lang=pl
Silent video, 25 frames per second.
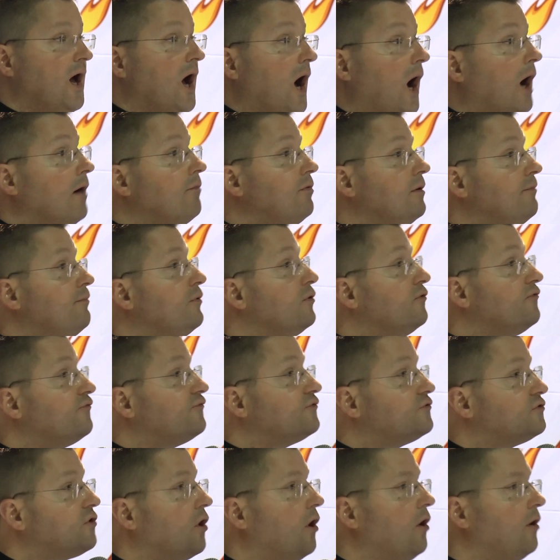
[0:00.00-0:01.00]
aby był
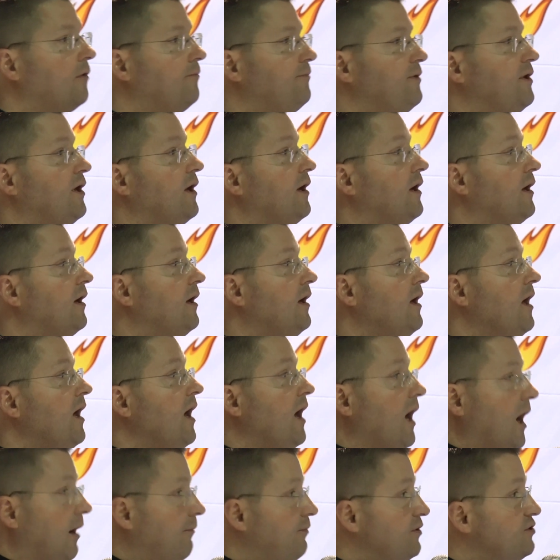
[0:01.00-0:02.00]
w Tobie,
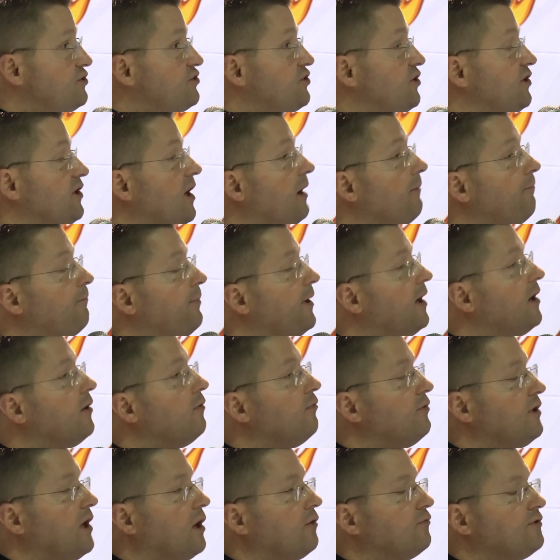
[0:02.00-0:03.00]
aby Cię
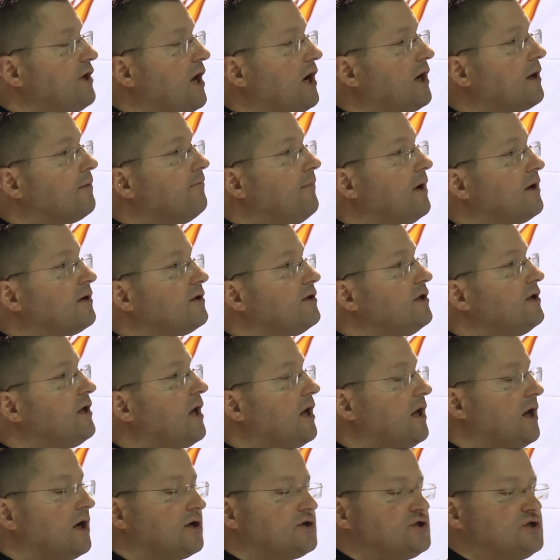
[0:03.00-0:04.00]
napełniał jak
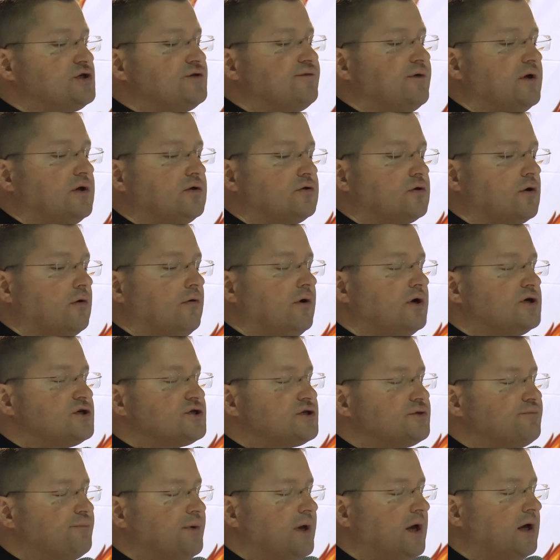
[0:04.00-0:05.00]
Maryję, jak świętą
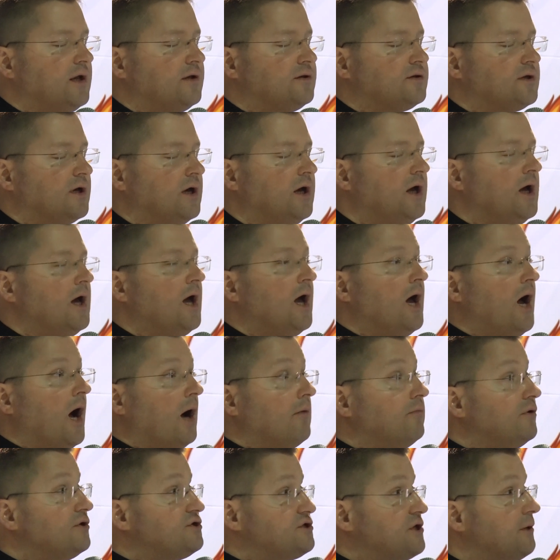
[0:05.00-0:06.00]
Elżbietę,
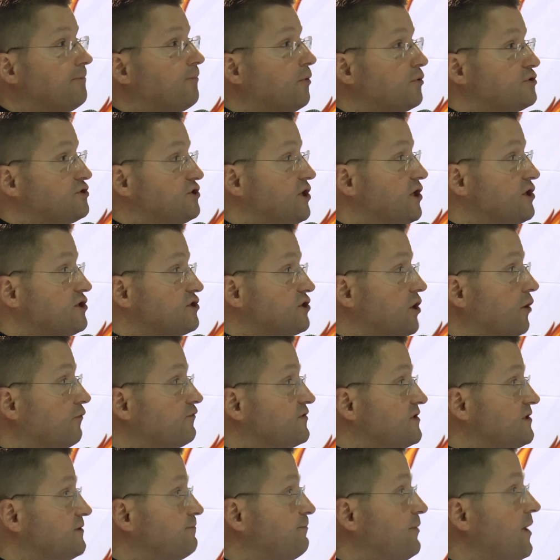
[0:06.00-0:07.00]
aby Cię pocieszał,
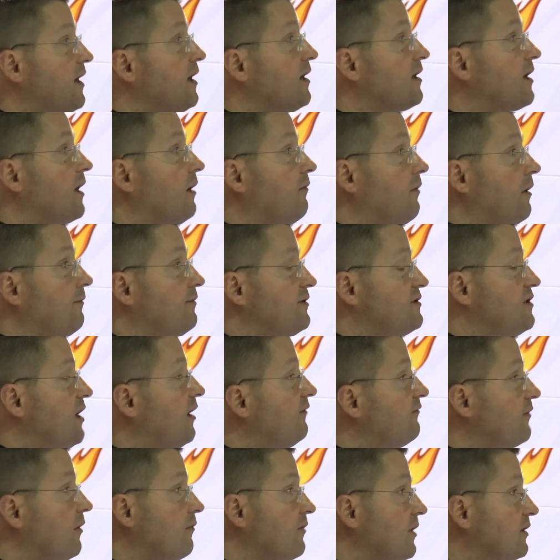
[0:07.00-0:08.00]
wspierał, aby
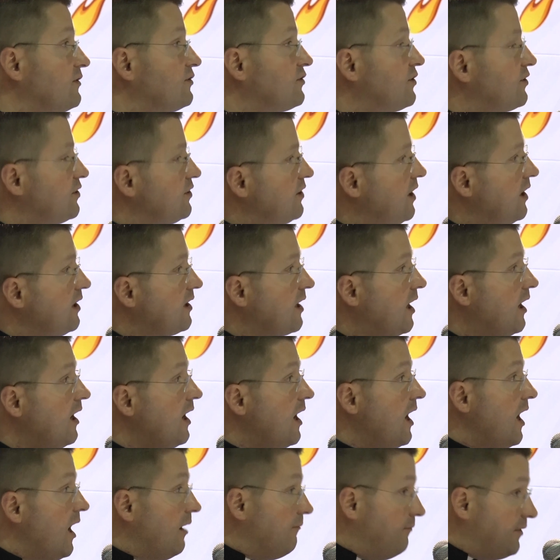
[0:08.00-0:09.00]
dawał natchnienia,
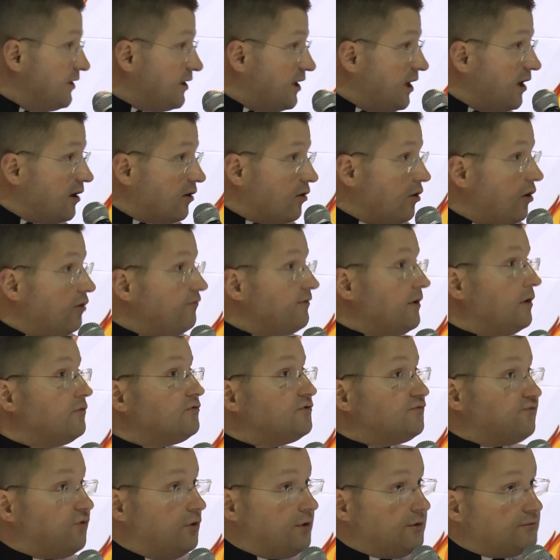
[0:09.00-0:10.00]
by
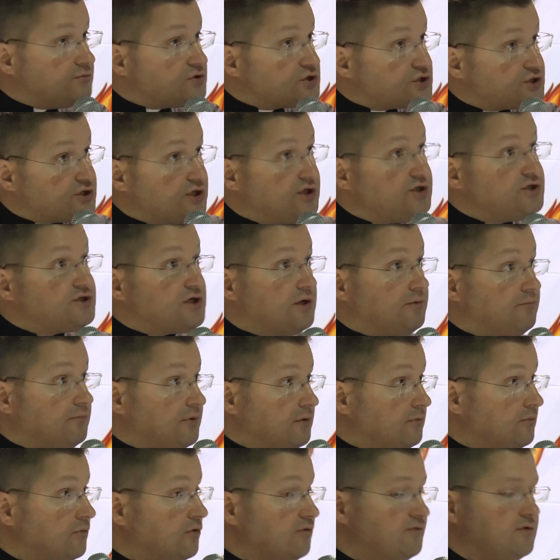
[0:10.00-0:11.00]
kierował Twoim życiem,
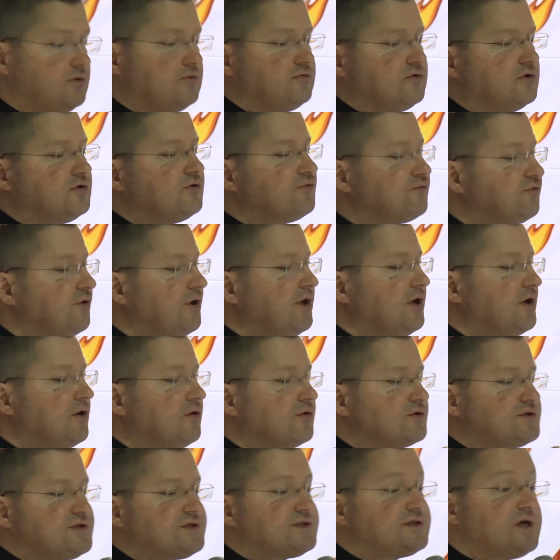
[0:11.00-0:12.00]
by mówił do
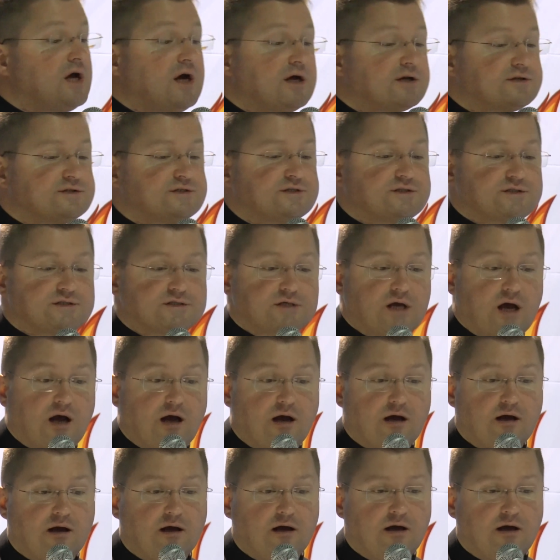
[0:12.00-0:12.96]
Twojego serca.